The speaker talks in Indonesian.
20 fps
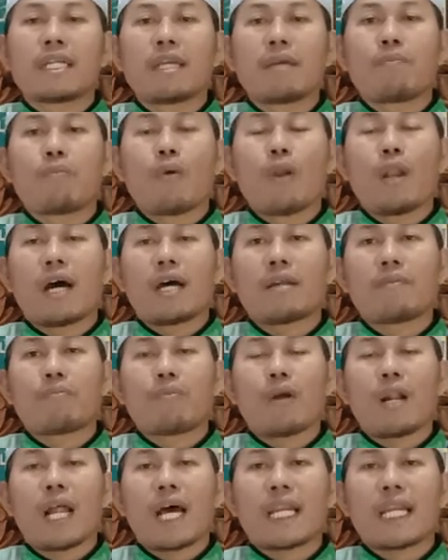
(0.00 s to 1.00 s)
di
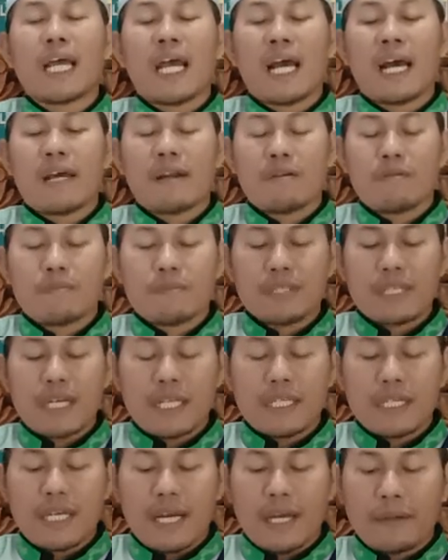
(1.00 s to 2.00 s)
bulan-bulan haram
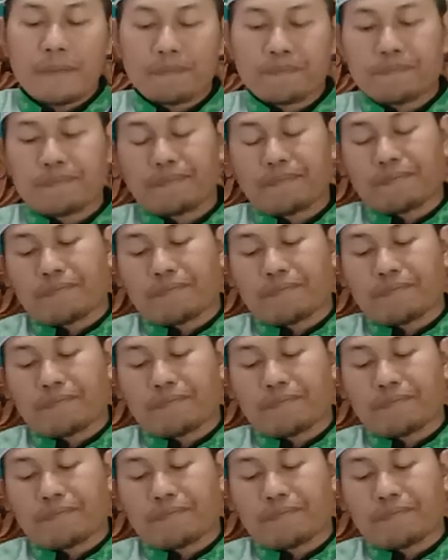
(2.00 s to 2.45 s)
saja.